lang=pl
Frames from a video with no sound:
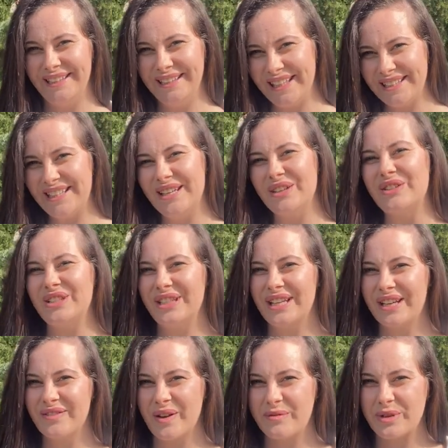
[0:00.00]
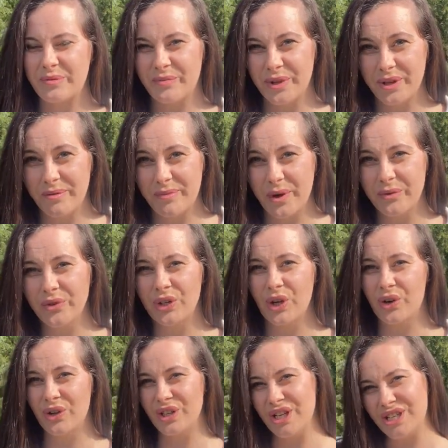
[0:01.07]
Jeśli odcinek Wam się podobał, to
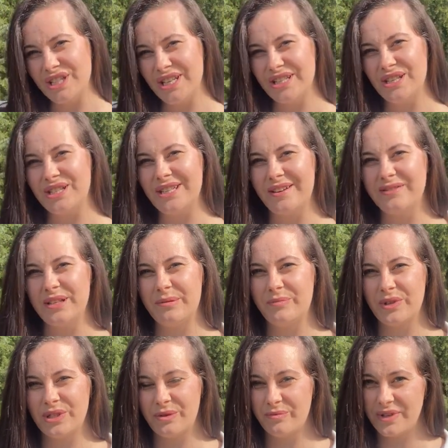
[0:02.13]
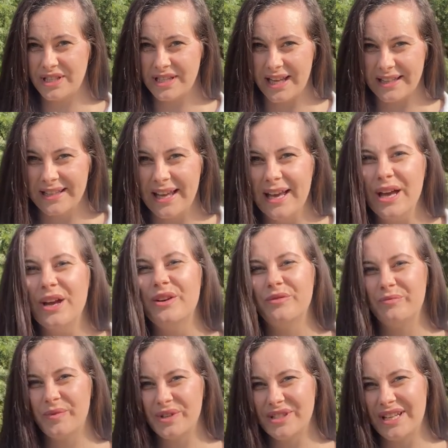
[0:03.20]
koniecznie zostawcie po sobie ślad
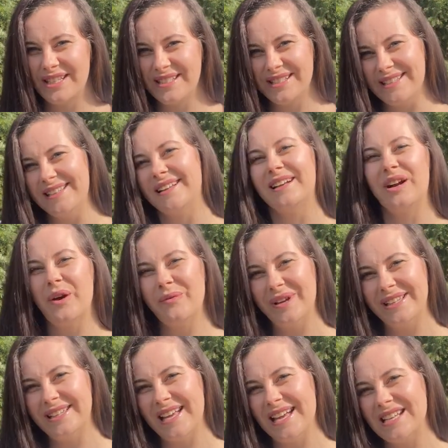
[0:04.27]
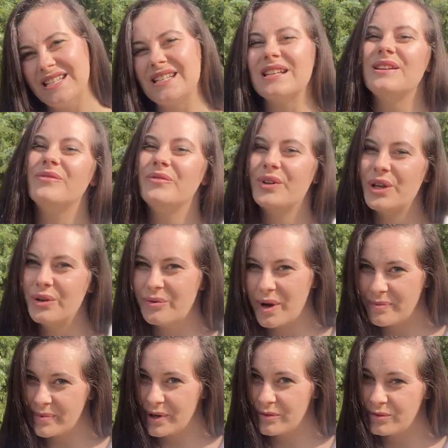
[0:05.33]
w postaci komentarzy i
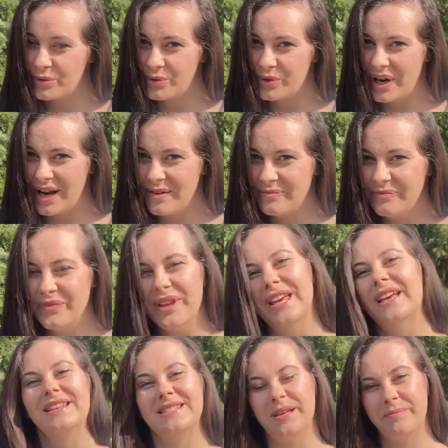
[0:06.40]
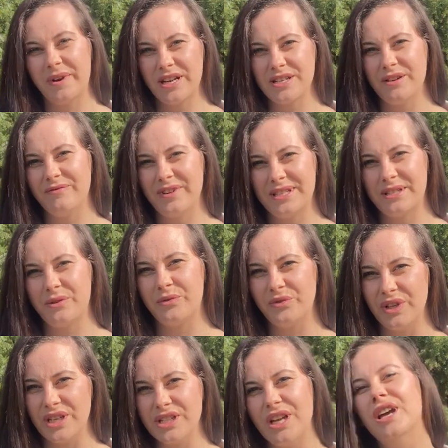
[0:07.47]
łapek w górę. Zapraszam Was
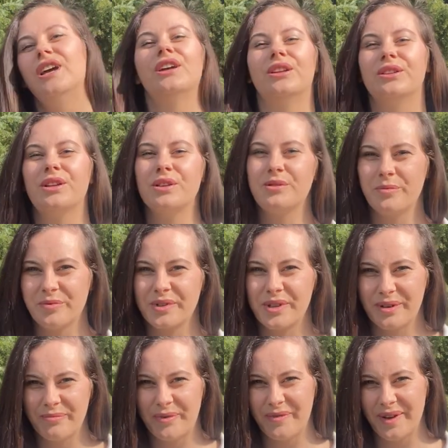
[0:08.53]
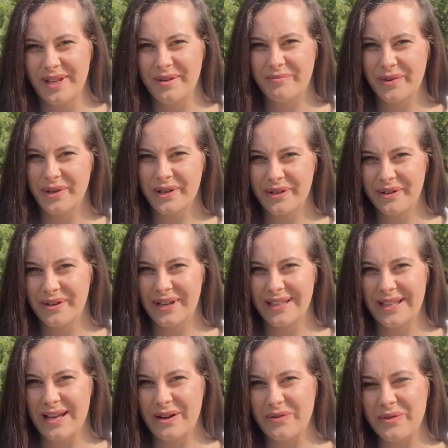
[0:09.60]
również do subskrybowania mojego
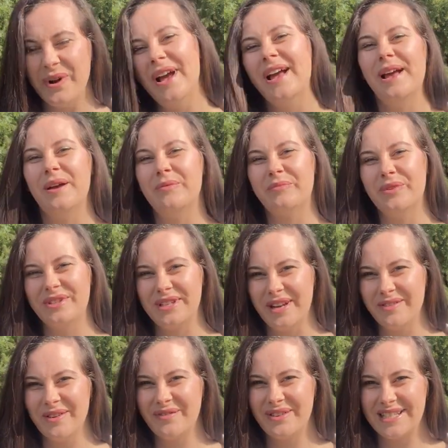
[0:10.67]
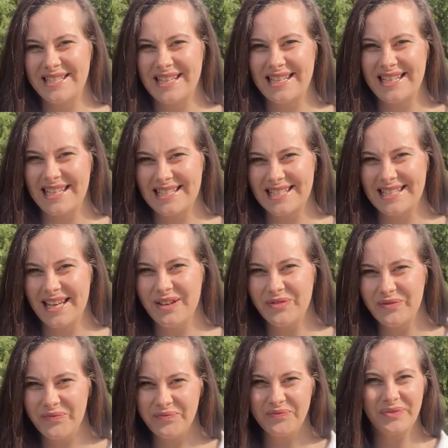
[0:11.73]
kanału. Pozdrawiam Was serdecznie
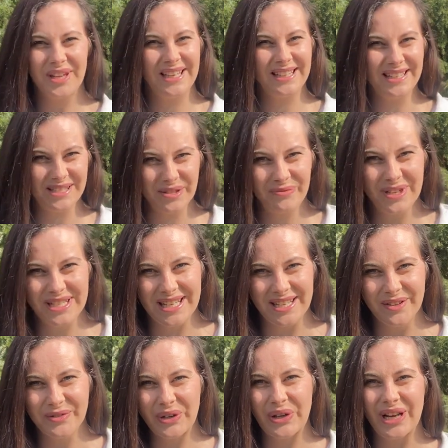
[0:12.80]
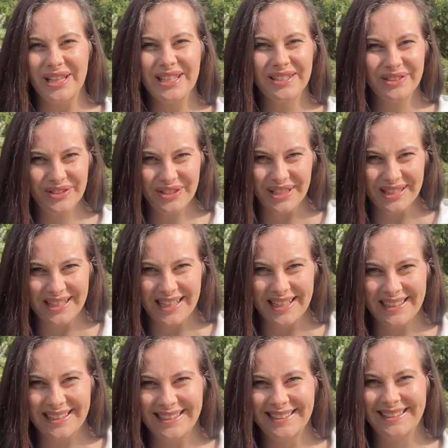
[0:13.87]
i do zobaczenia w kolejnych
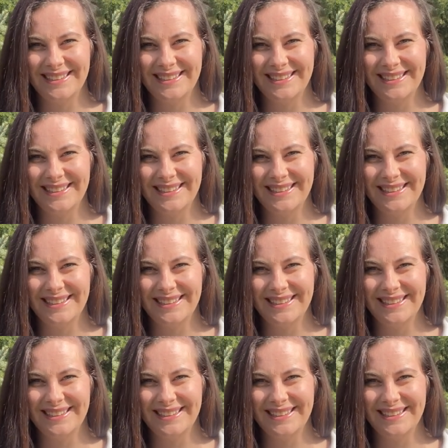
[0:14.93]
odcinkach.